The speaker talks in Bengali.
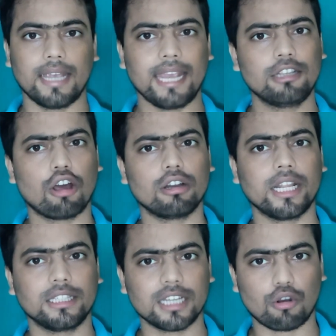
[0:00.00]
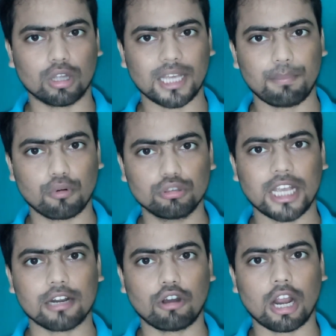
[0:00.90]
এই ধরনের যে কথা
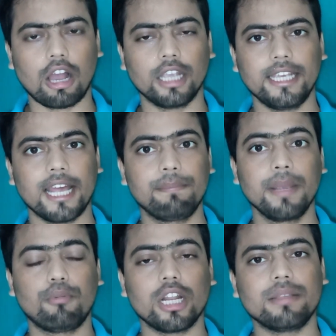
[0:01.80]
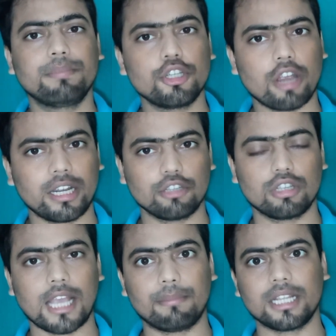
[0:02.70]
প্রচার করা হয় এর বিপরীত বিষয়টা
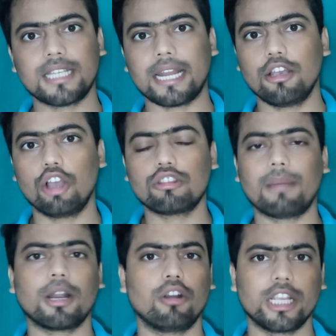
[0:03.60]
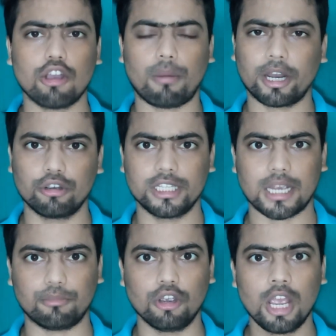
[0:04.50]
যদি আমরা জানি হয়তো আমরা অনেকে অবাক হয়ে
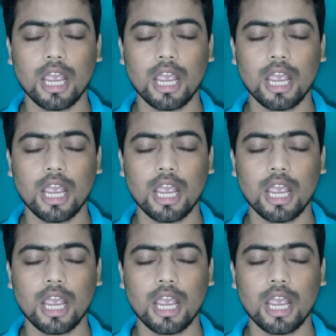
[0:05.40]
যাব